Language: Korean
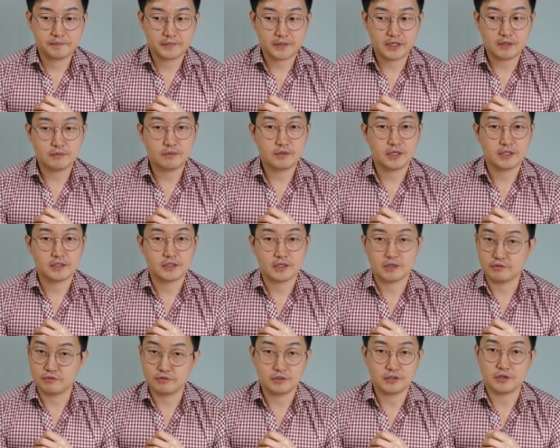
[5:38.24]
일본 같은
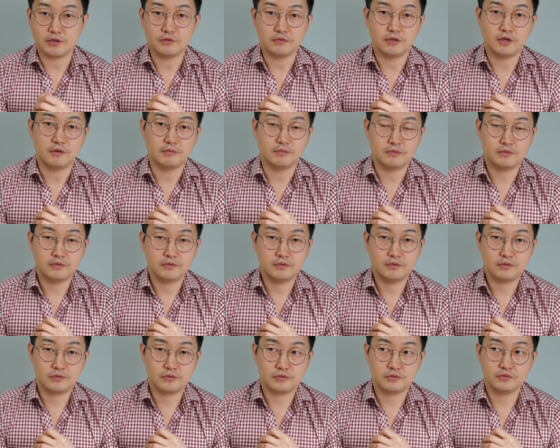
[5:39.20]
경우는 그런 경우가
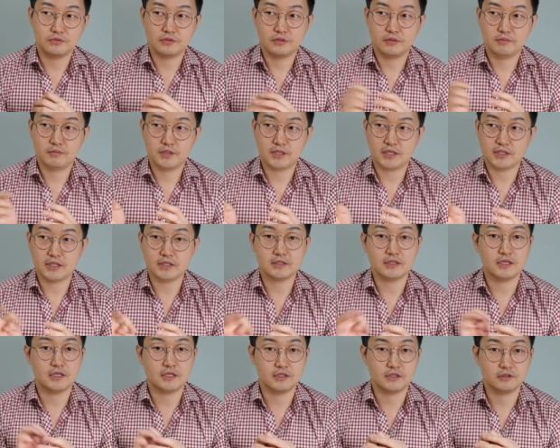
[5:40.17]
없고 교수님이나
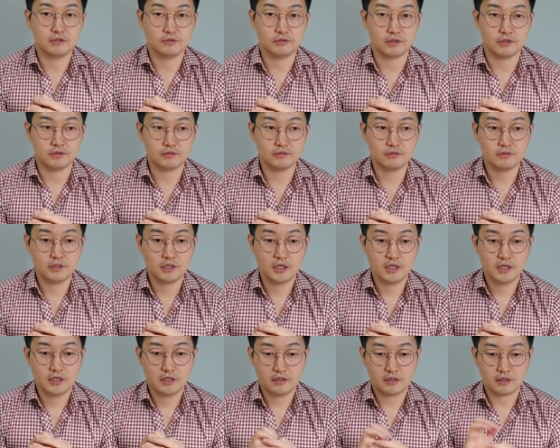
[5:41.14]
상사 같은 경우에도
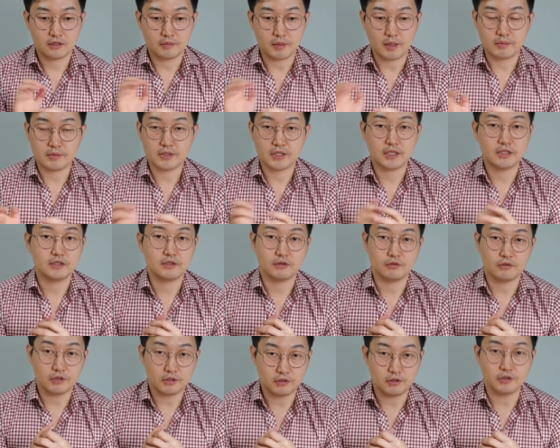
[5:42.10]
여기 밥을 사는
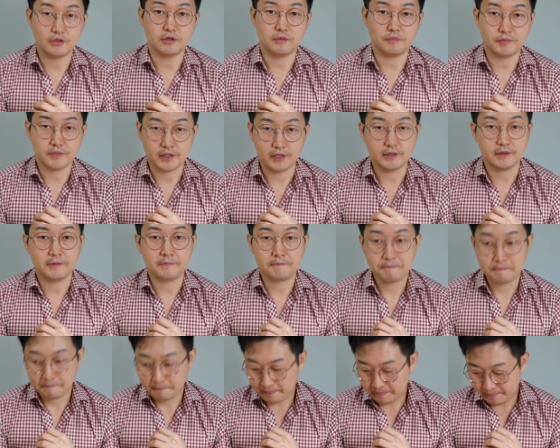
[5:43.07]
경우가 거의 없대요.
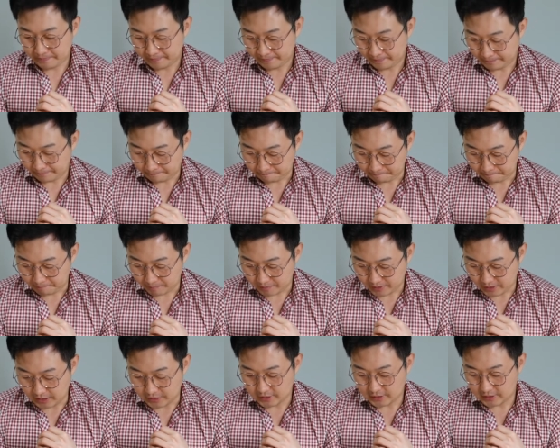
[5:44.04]
음,
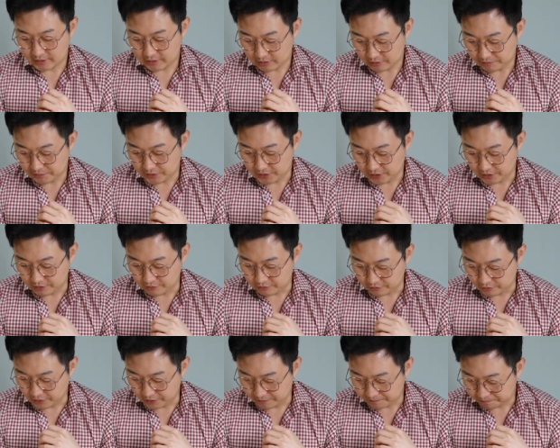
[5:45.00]
장단점들이
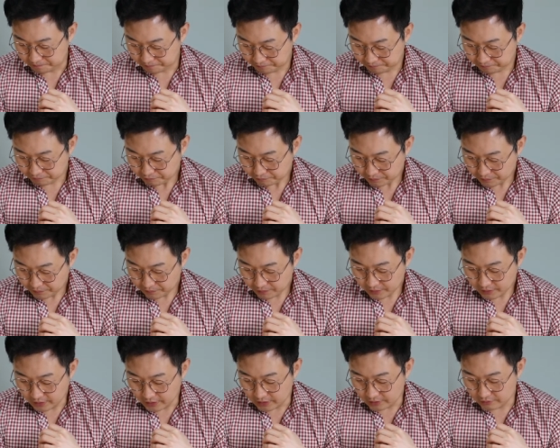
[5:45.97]
있고요.
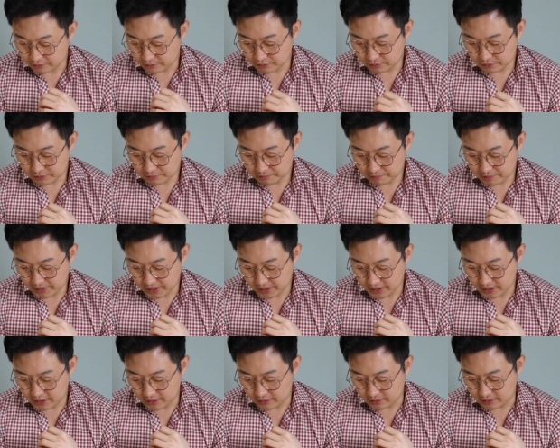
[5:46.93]
한국은
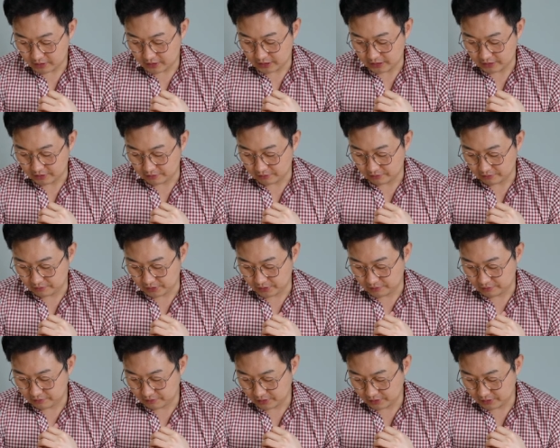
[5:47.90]
순발력을 가지고
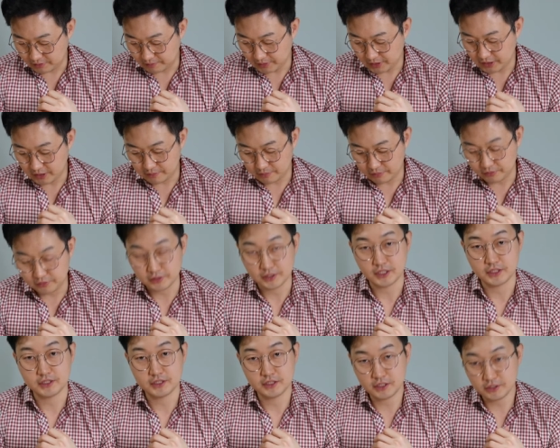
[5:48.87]
있지만 일본은
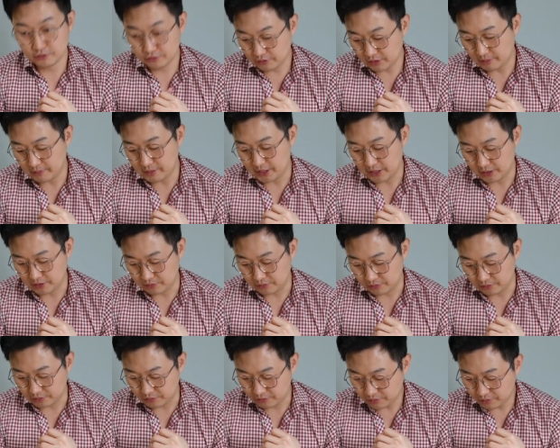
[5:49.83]
대신 신중함을 가지고
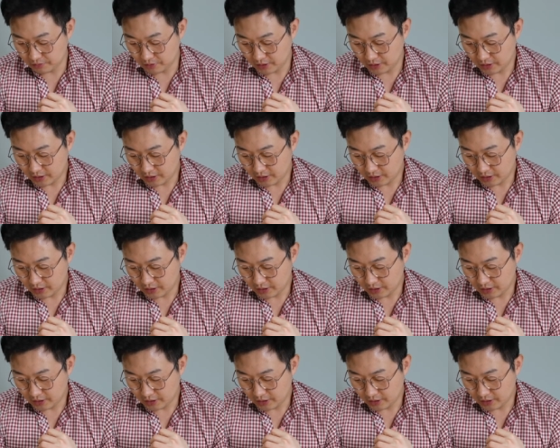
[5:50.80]
있고